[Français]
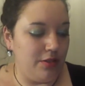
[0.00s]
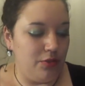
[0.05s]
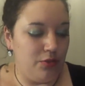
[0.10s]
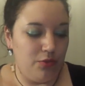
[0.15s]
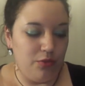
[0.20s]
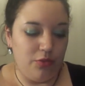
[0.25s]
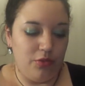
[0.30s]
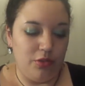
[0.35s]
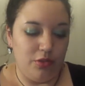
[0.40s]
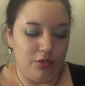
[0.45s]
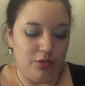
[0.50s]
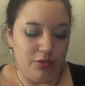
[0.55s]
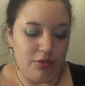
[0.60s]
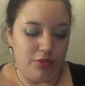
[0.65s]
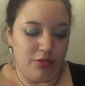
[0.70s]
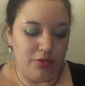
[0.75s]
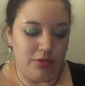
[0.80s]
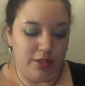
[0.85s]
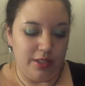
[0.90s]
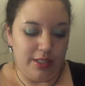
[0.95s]
donc
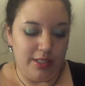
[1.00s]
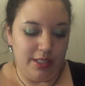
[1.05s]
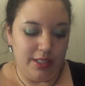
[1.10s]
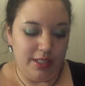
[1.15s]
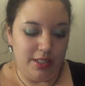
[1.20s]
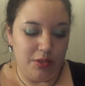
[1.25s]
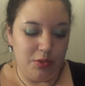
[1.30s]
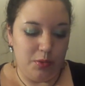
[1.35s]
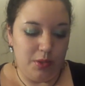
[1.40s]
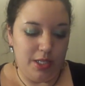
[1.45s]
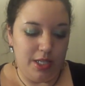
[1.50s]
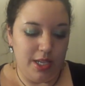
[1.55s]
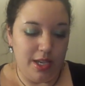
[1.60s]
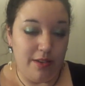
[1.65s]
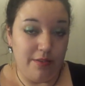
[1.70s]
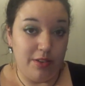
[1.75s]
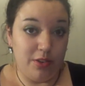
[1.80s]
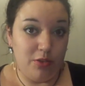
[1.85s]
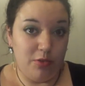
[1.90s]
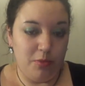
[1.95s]
je vais essayer d'essuyer
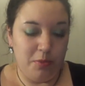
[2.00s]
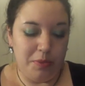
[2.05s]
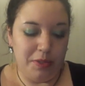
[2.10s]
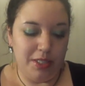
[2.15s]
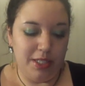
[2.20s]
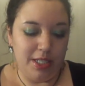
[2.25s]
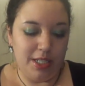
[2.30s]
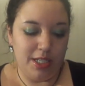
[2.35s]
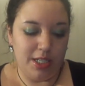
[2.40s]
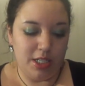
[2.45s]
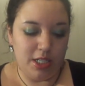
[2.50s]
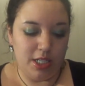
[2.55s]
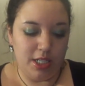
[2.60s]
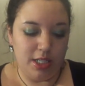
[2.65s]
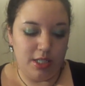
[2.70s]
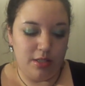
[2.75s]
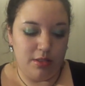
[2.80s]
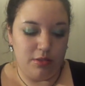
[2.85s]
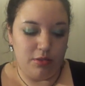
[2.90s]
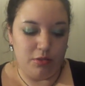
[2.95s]
avec une petite
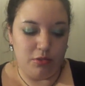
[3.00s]
lingette